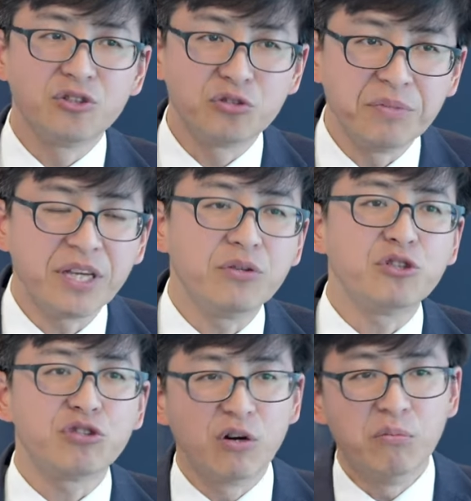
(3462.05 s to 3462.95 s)
去面对，
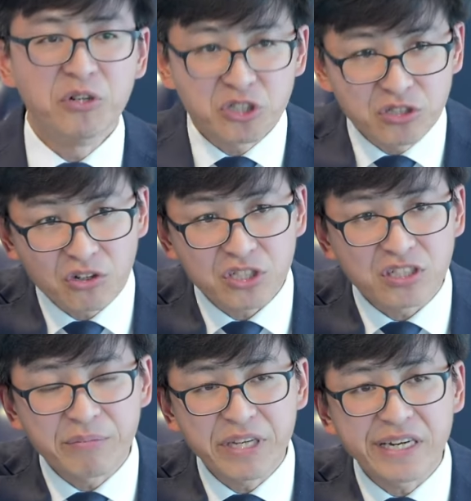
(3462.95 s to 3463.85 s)
虽然我们知道
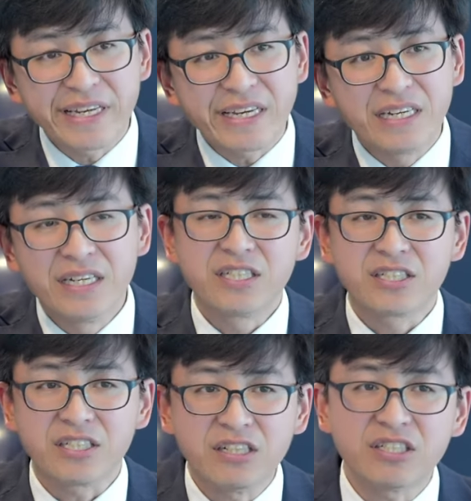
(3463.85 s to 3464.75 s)
神的命令、
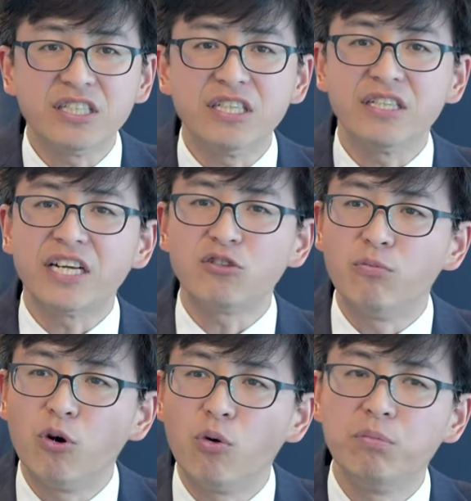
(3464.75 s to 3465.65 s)
神的心意，但是我
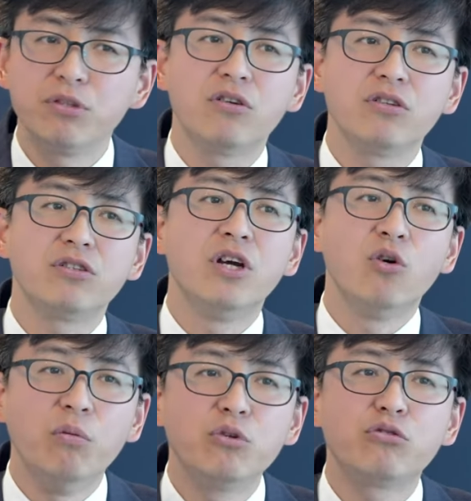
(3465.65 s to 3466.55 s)
们活不到的、
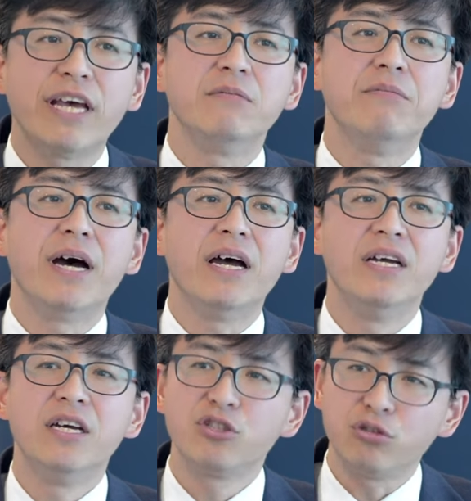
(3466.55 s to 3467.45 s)
活不出来怎么办？
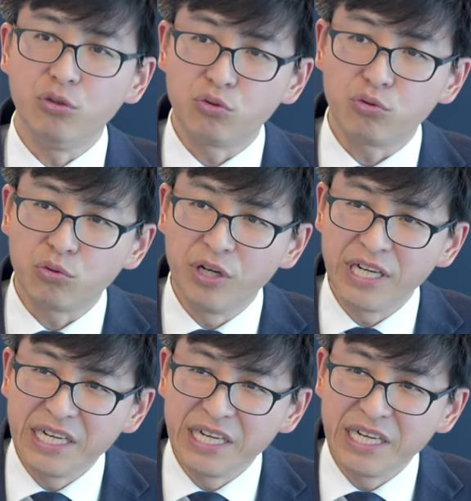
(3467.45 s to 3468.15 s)
求主，